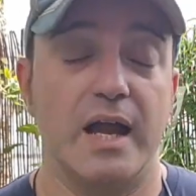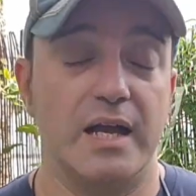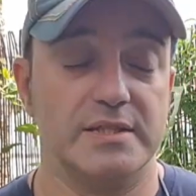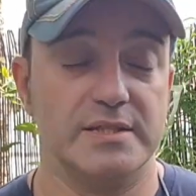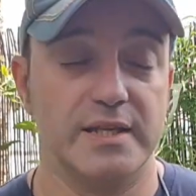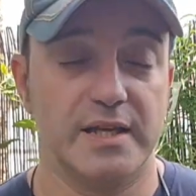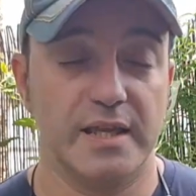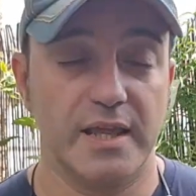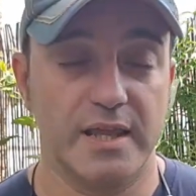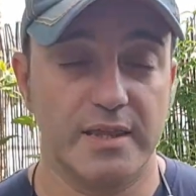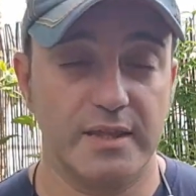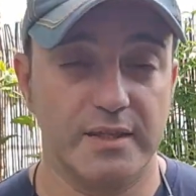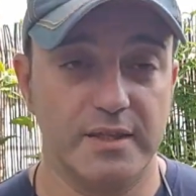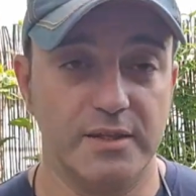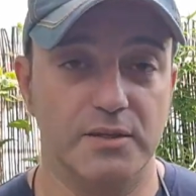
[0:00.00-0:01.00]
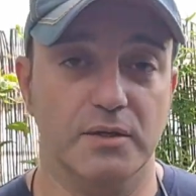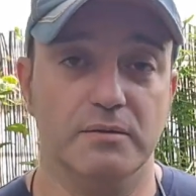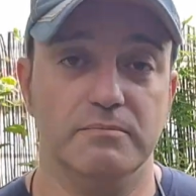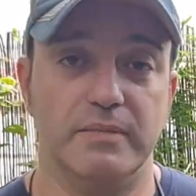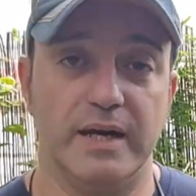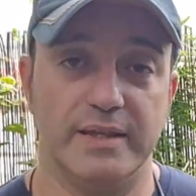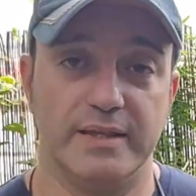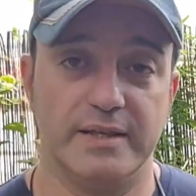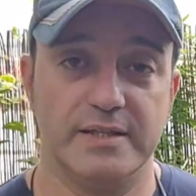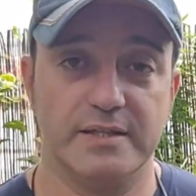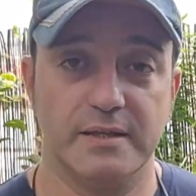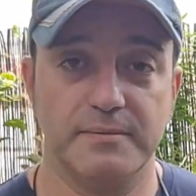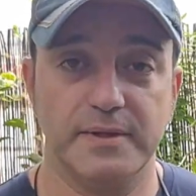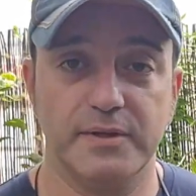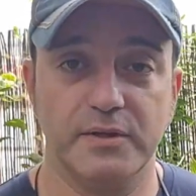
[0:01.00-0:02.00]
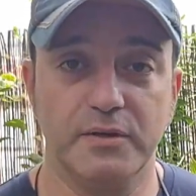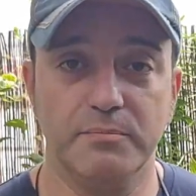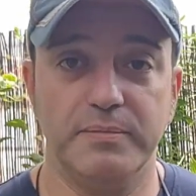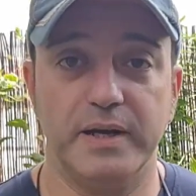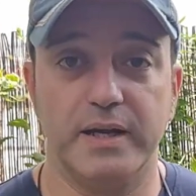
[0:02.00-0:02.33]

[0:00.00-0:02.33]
Así que he decidido hacer este vídeo